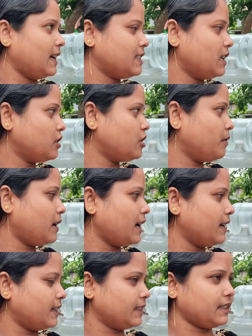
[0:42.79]
তাছাড়া সব
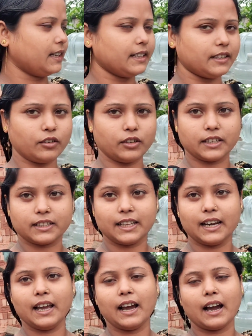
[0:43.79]
কারেন্টের তার এদিক ওদিক
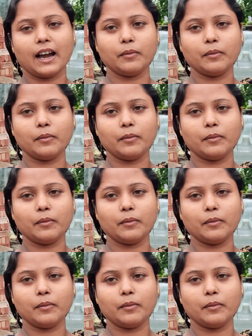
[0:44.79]
তাহলে